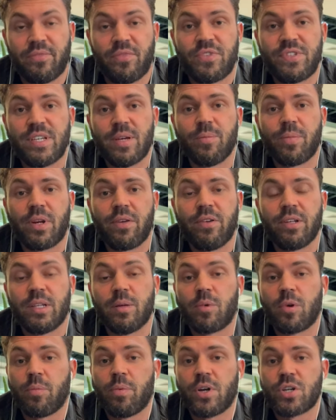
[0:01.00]
Всем привет,
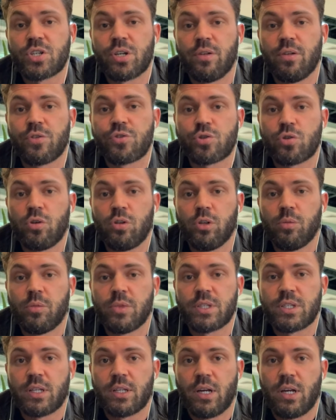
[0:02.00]
добро пожаловать в школу
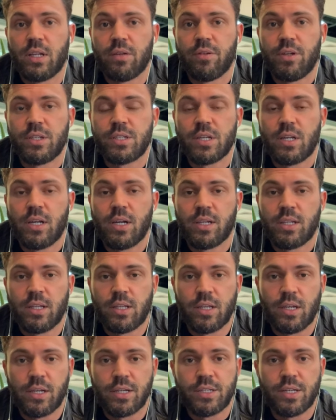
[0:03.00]
эмоционального интеллекта.
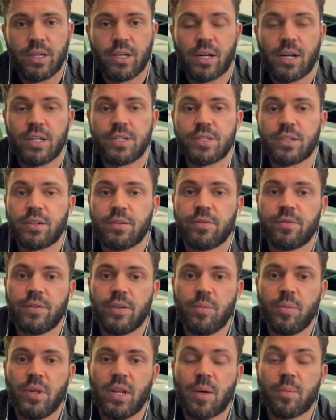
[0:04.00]
Это Алексей Красиков, и
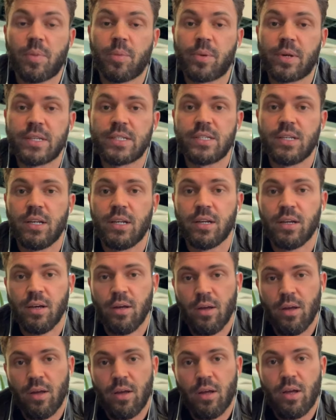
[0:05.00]
меня попросили
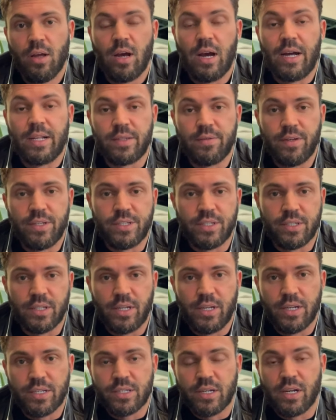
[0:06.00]
ответить на
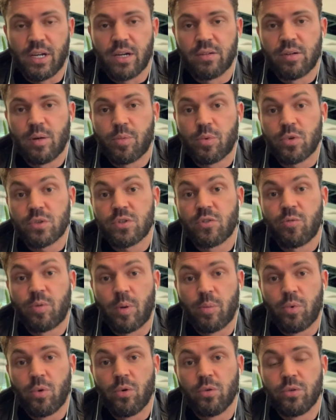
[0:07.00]
несколько вопросов по
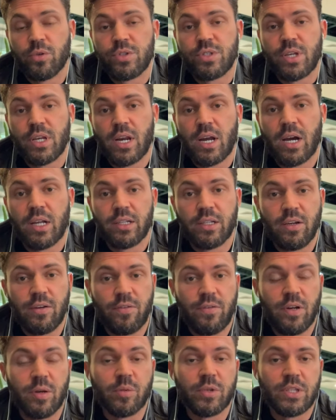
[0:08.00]
поводу сериала или
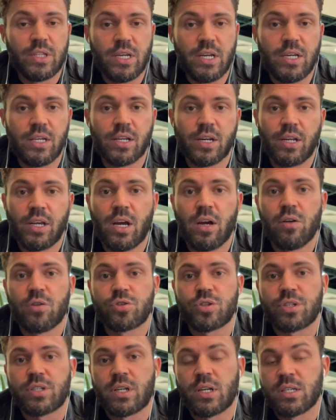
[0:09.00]
фильма «Триггер». Я
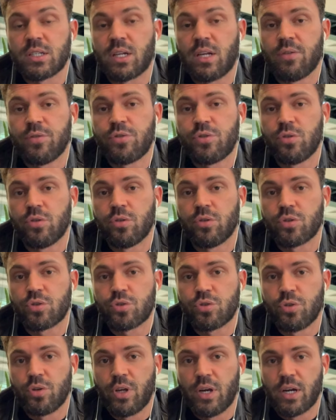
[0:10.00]
уже сказал все,
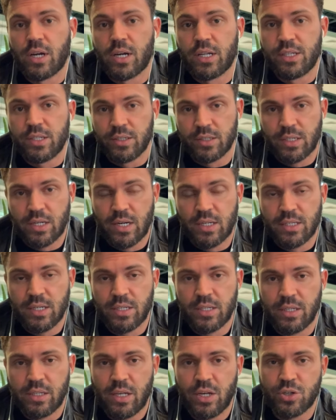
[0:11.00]
что я хотел
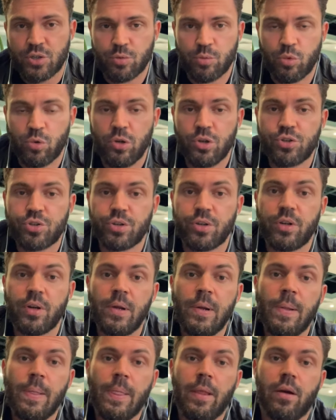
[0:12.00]
сказать, и даже больше
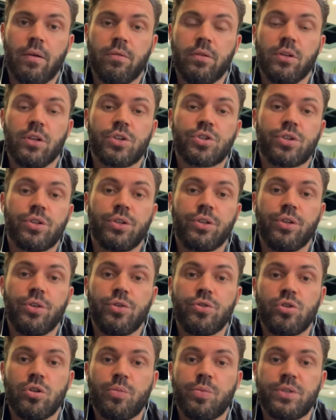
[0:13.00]
выложил на
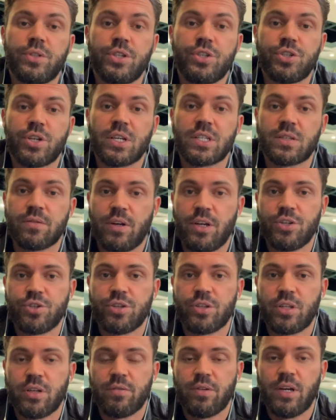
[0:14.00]
YouTube. И сейчас в
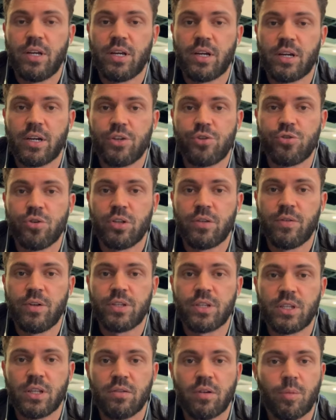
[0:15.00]
IGTV я хочу
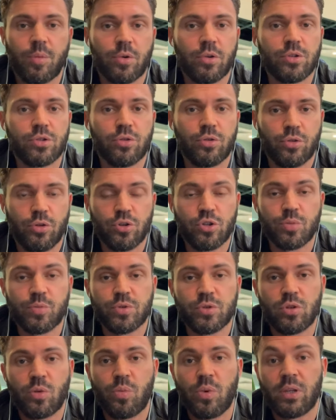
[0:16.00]
ответить на вопрос. Он тоже
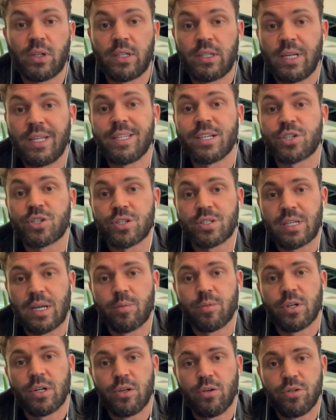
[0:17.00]
поступил от этих же
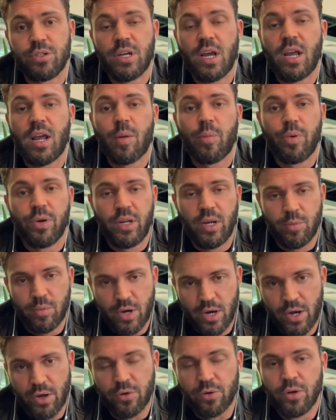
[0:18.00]
самых людей, я
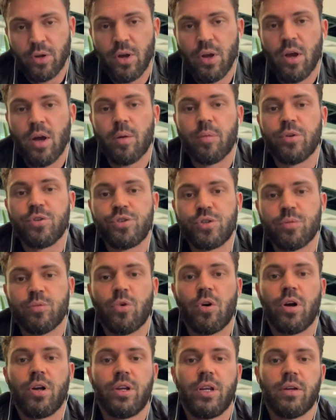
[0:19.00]
понимаю
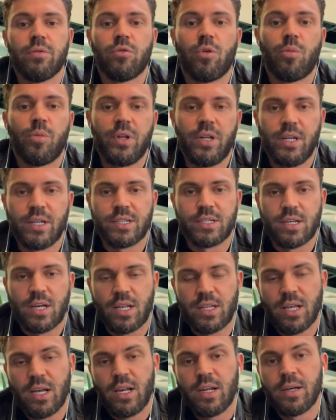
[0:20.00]
почему они его мне
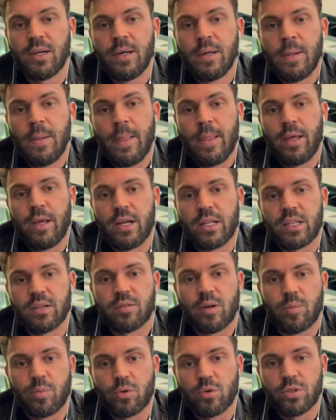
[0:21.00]
задали, это
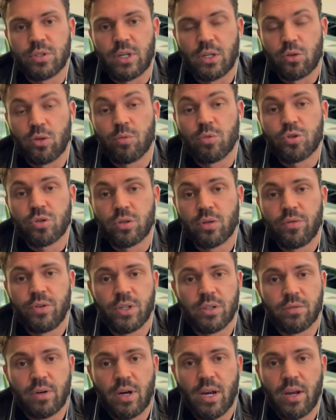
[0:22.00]
вопрос о том, что в
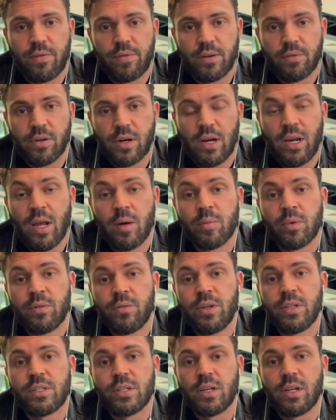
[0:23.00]
январе-феврале мы
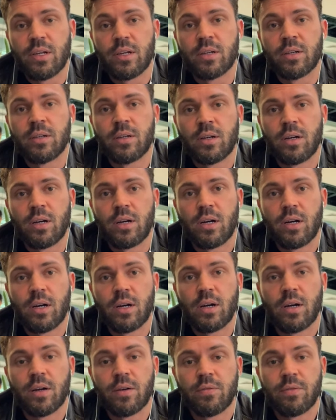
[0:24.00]
видели
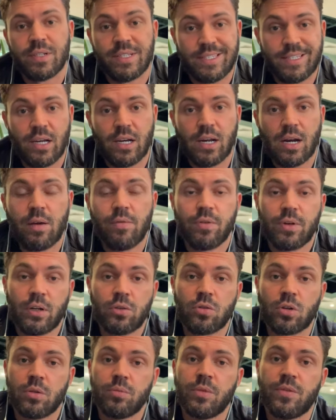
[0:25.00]
э, в Инстаграм, в
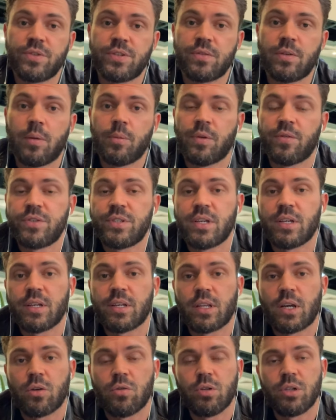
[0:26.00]
котором мы с вами все
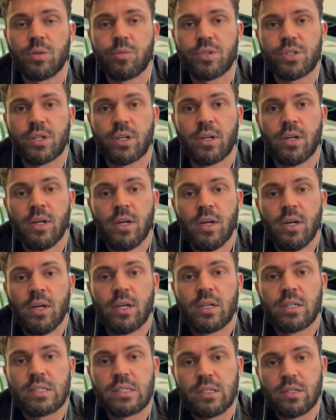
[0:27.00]
находимся,
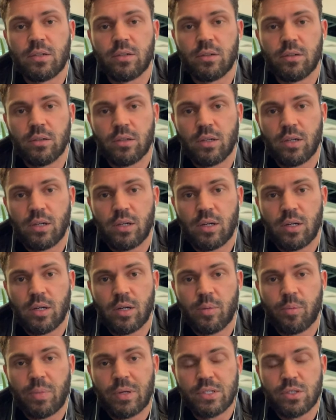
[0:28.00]
цикл а,
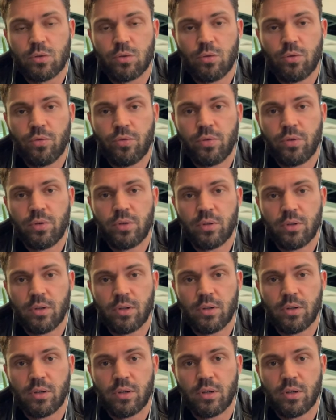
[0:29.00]
а, э, постов
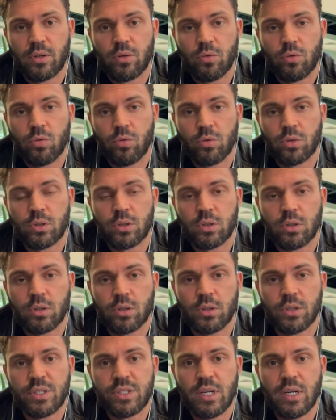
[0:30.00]
э,
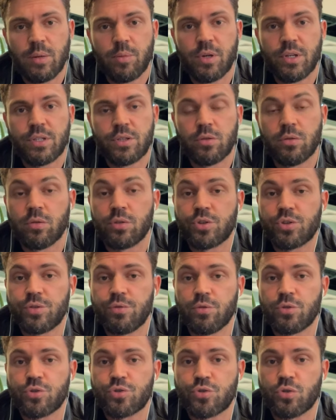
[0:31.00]
от селебрити, от
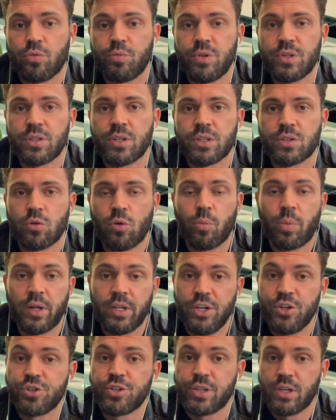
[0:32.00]
звезд шоу-бизнеса о
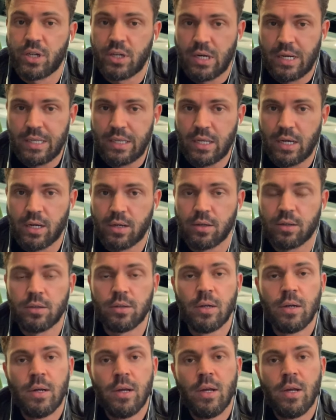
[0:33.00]
панических атаках.